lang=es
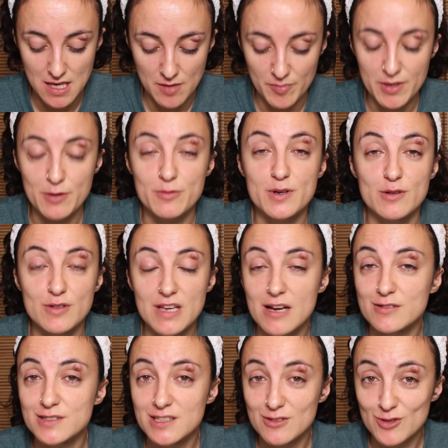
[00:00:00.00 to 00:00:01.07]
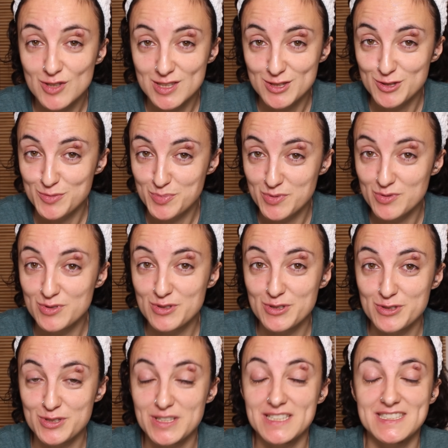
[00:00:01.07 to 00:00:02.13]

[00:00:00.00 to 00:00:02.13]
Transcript: Pero bueno, ya os digo que estos productos